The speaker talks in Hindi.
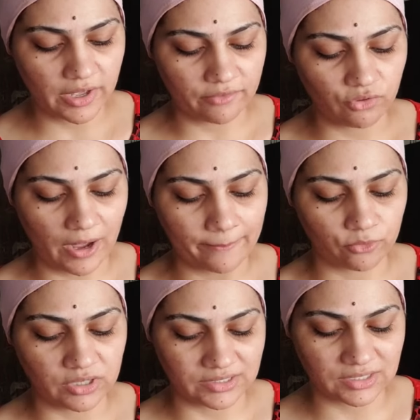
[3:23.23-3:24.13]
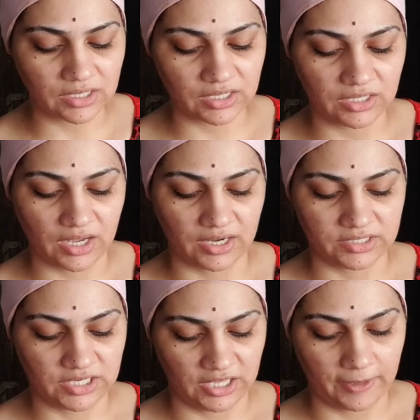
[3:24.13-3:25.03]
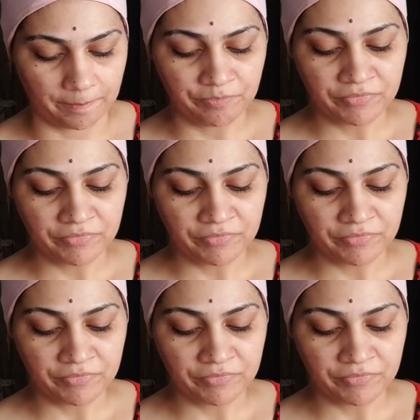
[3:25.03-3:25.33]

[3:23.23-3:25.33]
है वो आपको नजर नहीं आना चाहिए